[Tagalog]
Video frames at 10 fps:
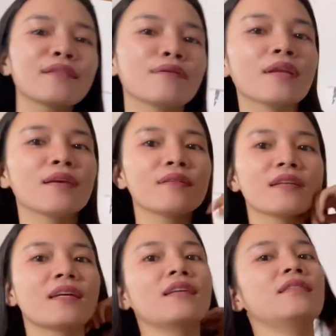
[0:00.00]
Ito na yun,
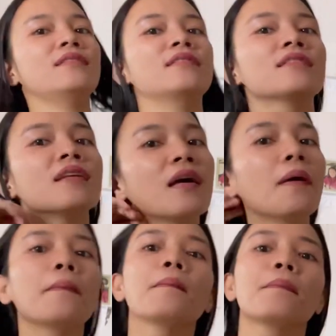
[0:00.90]
guys.
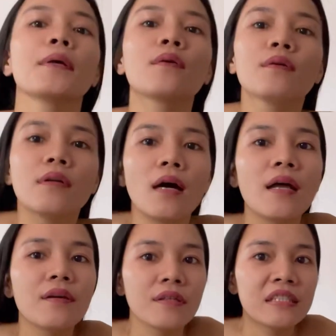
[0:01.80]
Pero,
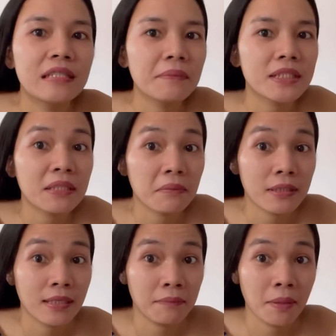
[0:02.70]
ano, hindi naman sa
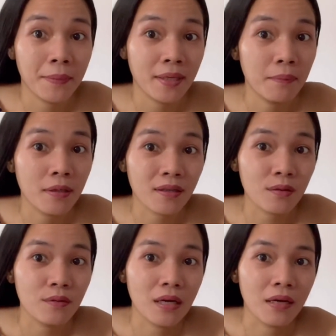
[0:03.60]
mga nagmamayabang
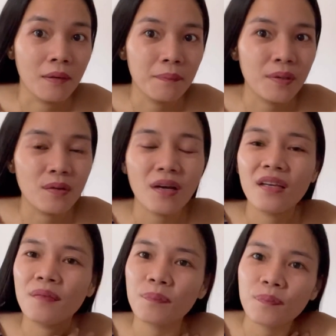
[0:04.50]
ako, ah. Pero
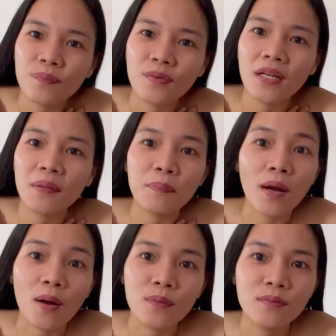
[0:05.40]
I am really
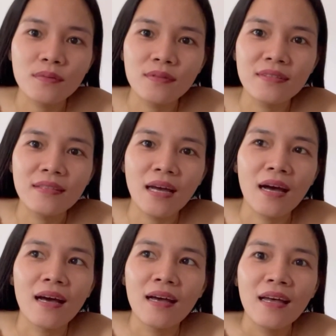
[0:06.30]
proud
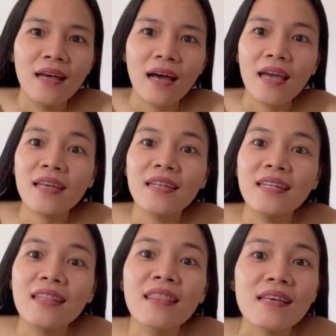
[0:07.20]
na I
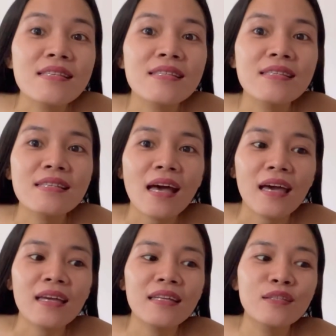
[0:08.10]
did this.
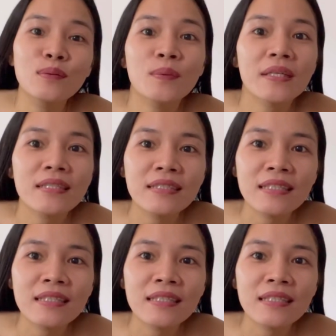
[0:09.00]
I do it.